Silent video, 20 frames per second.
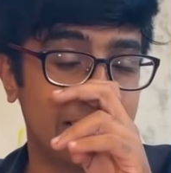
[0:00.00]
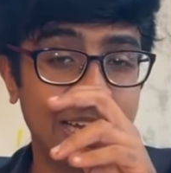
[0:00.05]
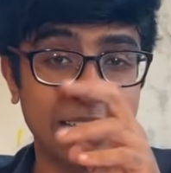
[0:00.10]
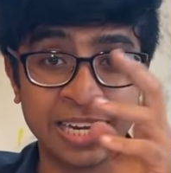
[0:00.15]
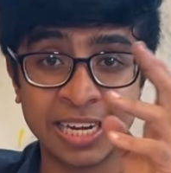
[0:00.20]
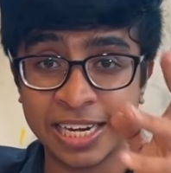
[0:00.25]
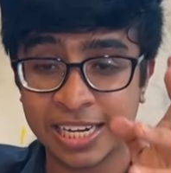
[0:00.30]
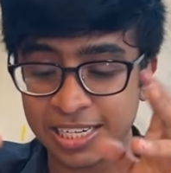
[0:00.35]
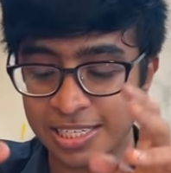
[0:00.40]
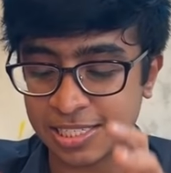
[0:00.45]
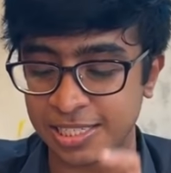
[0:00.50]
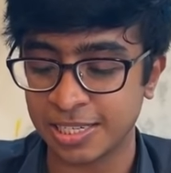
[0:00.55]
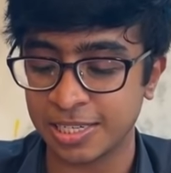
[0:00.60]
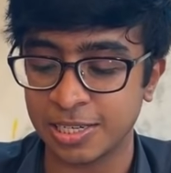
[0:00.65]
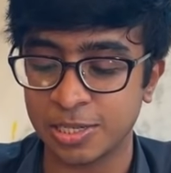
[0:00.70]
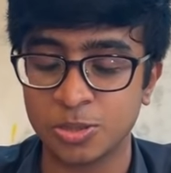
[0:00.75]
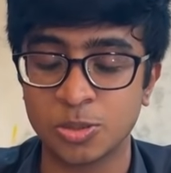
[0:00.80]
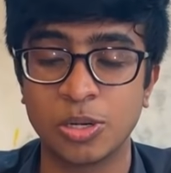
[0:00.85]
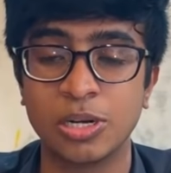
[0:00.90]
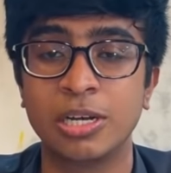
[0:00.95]
என்ன இன்க்ரீடியன்ஸ்
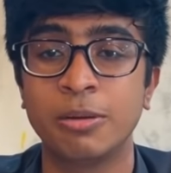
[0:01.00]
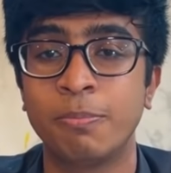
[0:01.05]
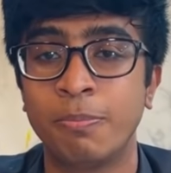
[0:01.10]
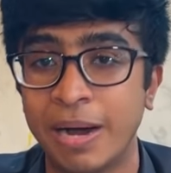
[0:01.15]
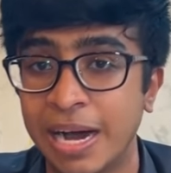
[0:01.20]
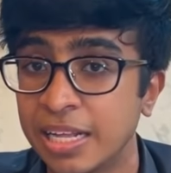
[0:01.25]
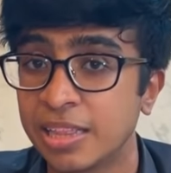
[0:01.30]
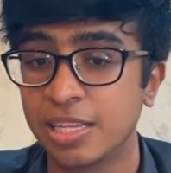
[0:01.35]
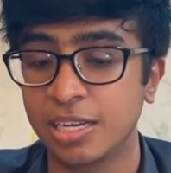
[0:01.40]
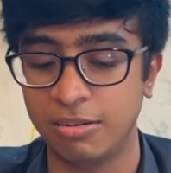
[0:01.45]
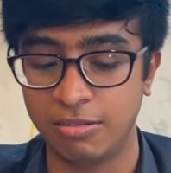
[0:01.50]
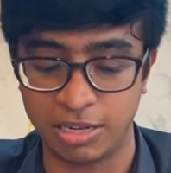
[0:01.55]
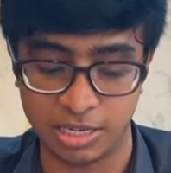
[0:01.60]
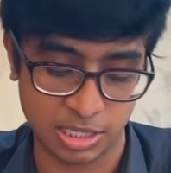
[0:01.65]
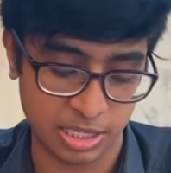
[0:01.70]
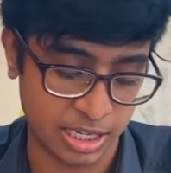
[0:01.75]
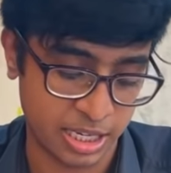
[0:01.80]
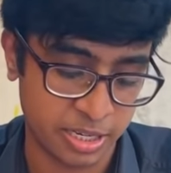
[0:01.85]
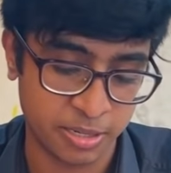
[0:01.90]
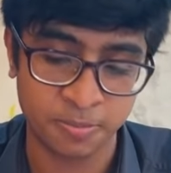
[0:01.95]
இருக்குன்னு சொல்லிட்டு பார்த்துட்டு
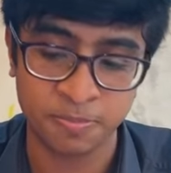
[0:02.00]
வாங்குங்க